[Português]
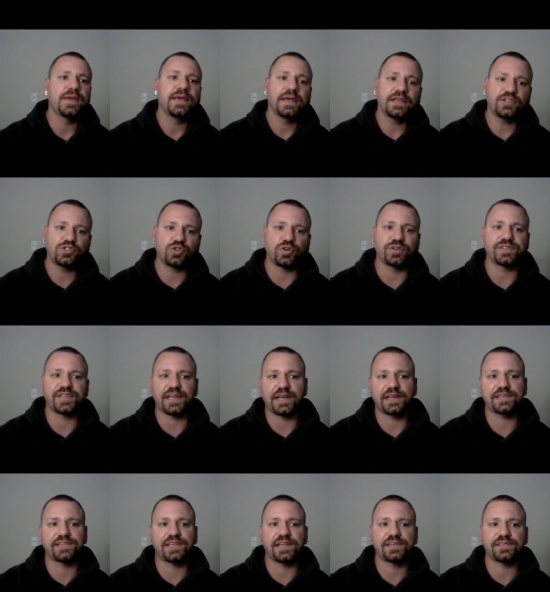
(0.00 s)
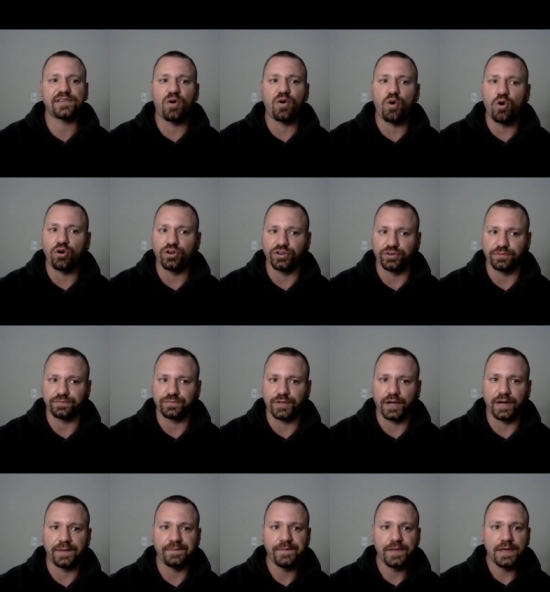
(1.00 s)
a gente consegue acesso a ONI,
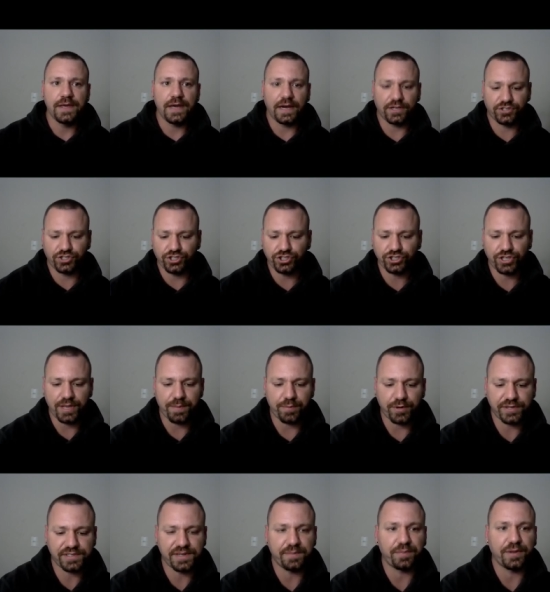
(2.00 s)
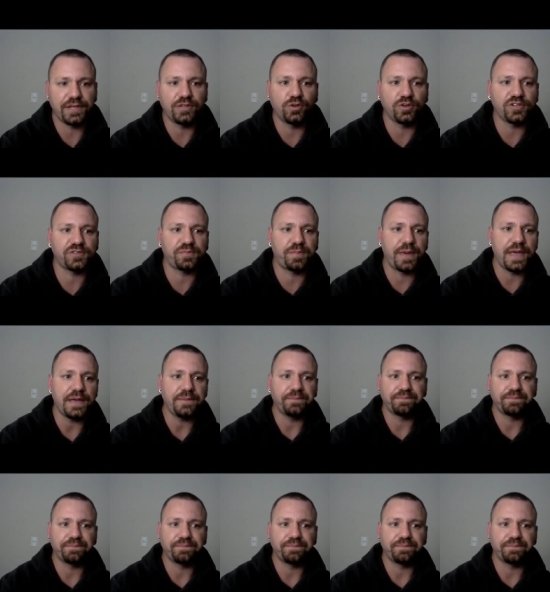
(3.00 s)
tá? A gente tem, por exemplo, aí 2P,